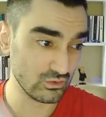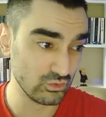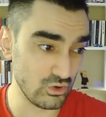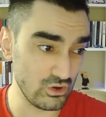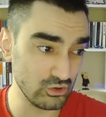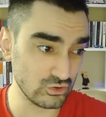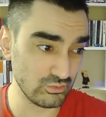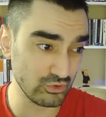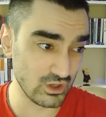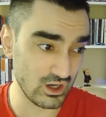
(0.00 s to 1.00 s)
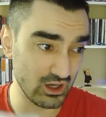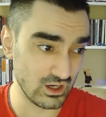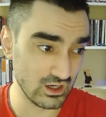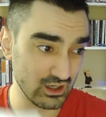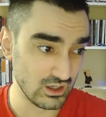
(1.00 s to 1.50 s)
Ne oldu bu
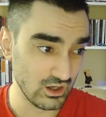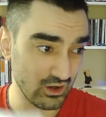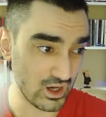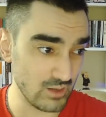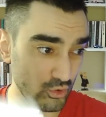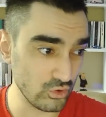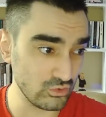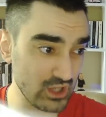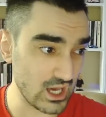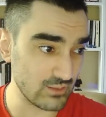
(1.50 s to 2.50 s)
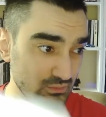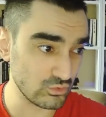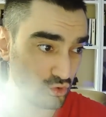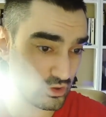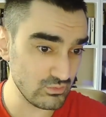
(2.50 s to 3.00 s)
ya? Abi oyun yarın mı?
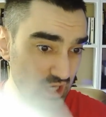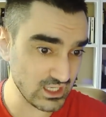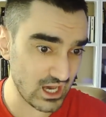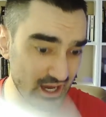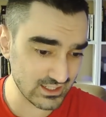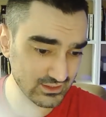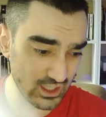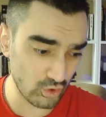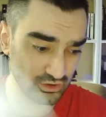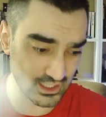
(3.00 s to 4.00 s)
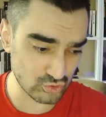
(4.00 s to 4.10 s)
Gülüm ya yarın ya ondan